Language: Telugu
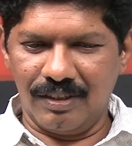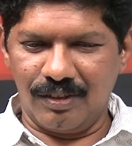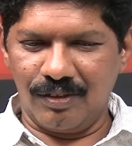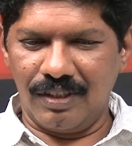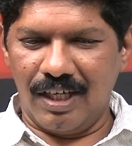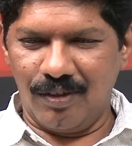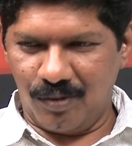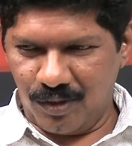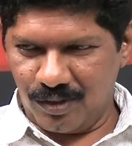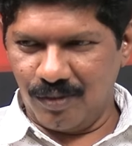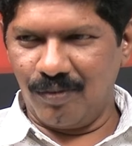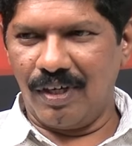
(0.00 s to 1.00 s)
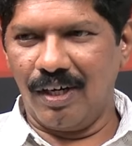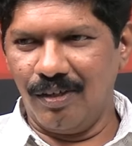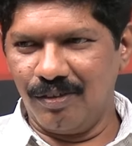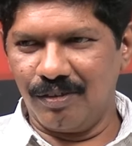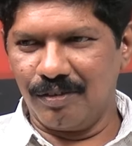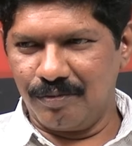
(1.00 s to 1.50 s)
సో దానికోసం
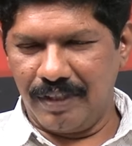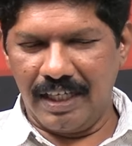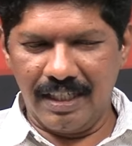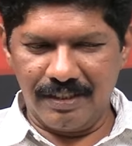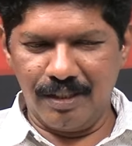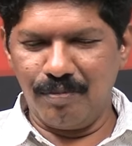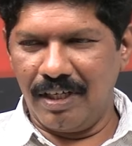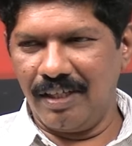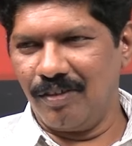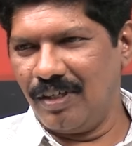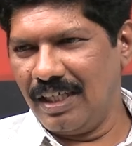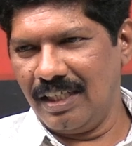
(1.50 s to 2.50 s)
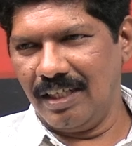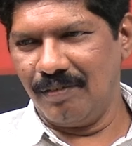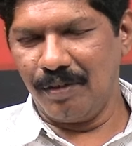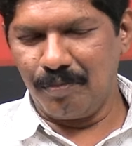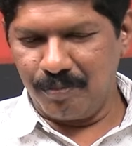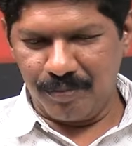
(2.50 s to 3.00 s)
వాళ్ళు వేరే సినిమాని కూడా
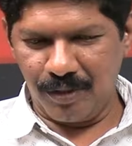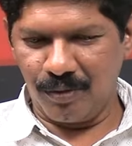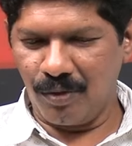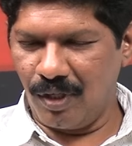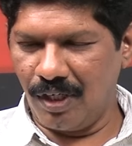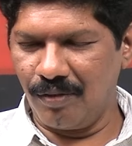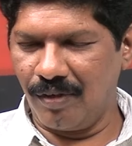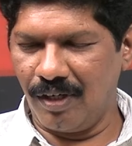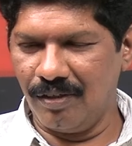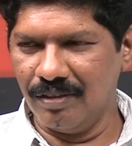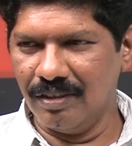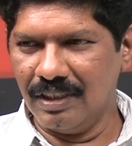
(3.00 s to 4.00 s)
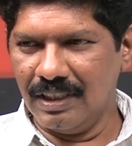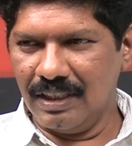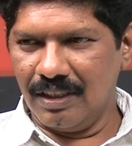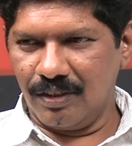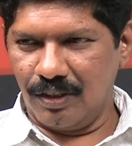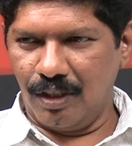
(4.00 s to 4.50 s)
ఏవి పెట్టుకోలేదు వాళ్ళు
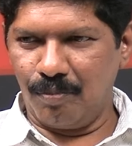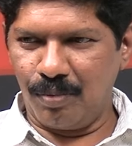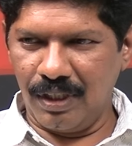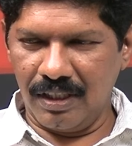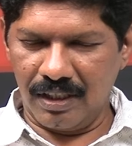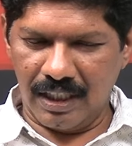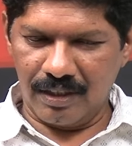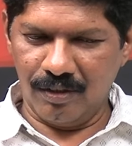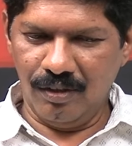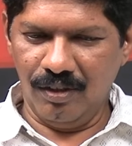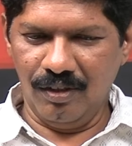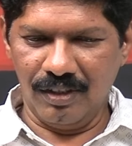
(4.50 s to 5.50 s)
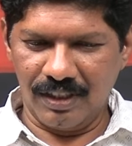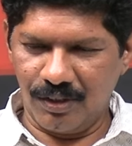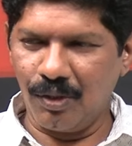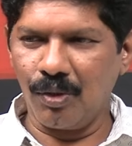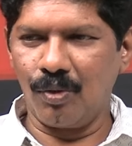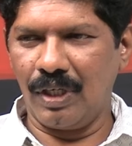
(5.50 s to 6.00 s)
సో ఎప్పుడే గతంలో
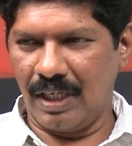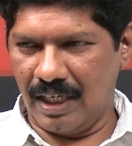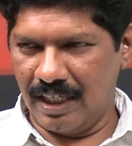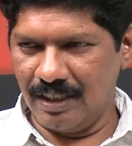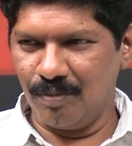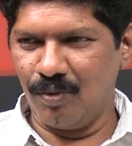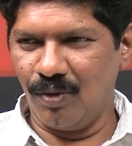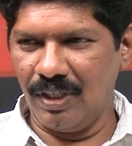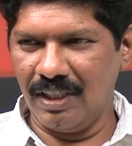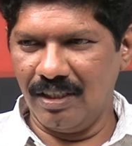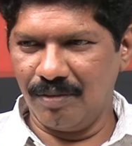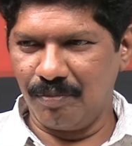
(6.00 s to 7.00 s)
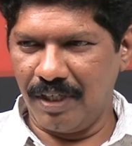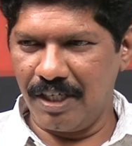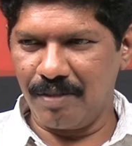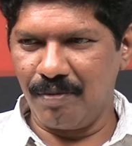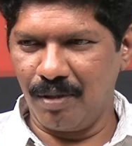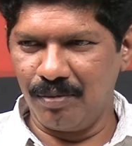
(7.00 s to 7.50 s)
ఇద్దరు కూడా రాజమౌళి
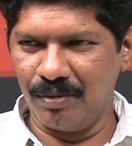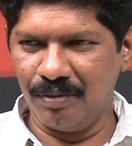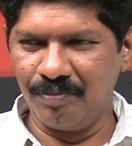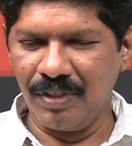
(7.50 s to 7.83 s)
మహేష్ బాబు